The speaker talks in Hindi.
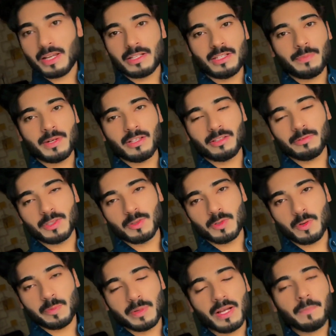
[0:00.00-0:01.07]
कैसे बनाता हूँ
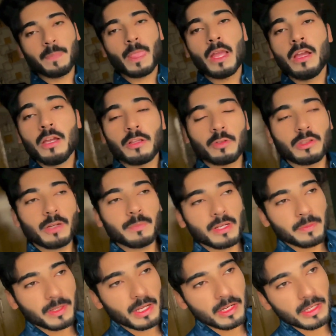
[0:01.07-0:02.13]
यूट्यूब का तो थंबनेल
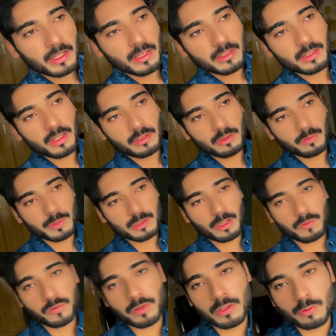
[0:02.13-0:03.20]
बनाने के लिए जो मैं
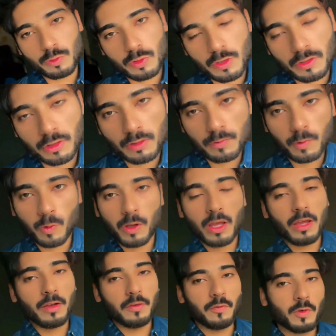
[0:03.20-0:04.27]
सॉफ्टवेयर यूज़ करता हूँ वो
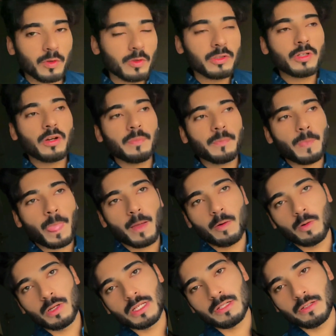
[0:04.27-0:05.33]
है फ़ोटोशॉप
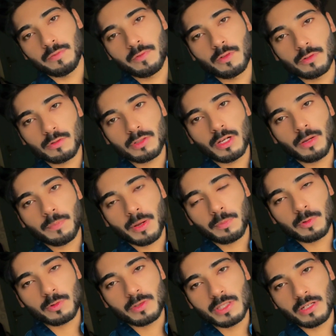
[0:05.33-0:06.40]
और फ़ोटोशॉप
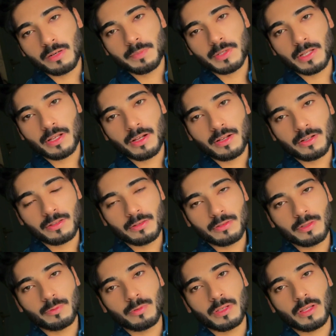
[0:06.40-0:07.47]
आपको सीखना पड़ेगा
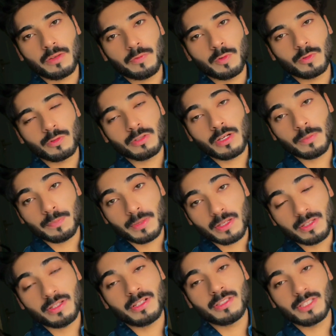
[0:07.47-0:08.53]
क्योंकि फ़ोटोशॉप में
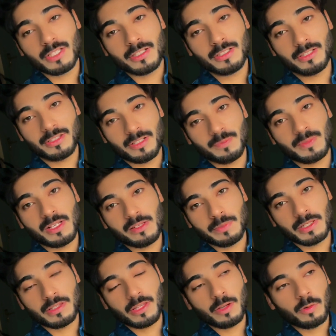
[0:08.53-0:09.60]
ही अच्छे अच्छे थंबनेल
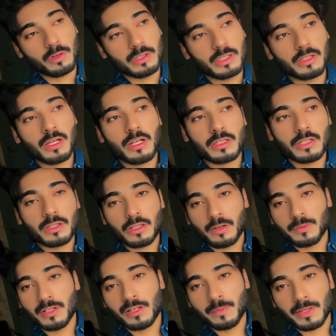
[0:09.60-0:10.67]
बनते हैं और जितने अच्छे
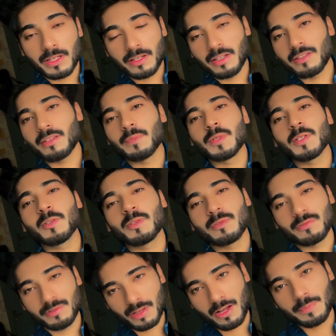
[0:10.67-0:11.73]
थंबनेल बनेंगे तभी
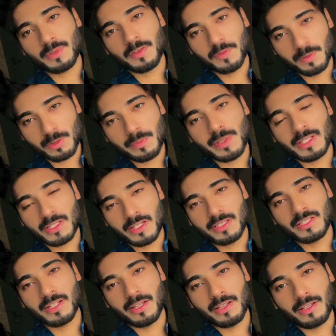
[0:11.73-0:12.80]
आपके व्यूज़ भी अच्छे
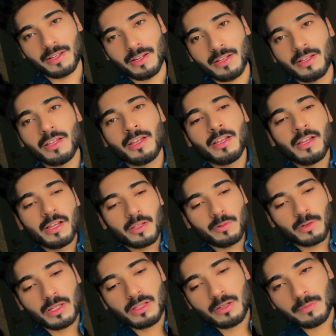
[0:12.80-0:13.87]
अच्छे आएंगे ना
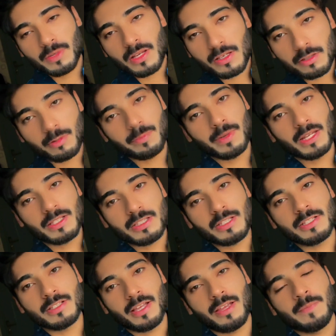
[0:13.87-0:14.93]
क्योंकि थंबनेल तो मेन
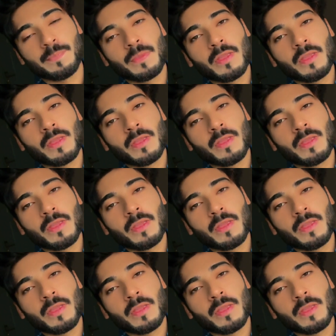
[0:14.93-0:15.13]
चीज़ है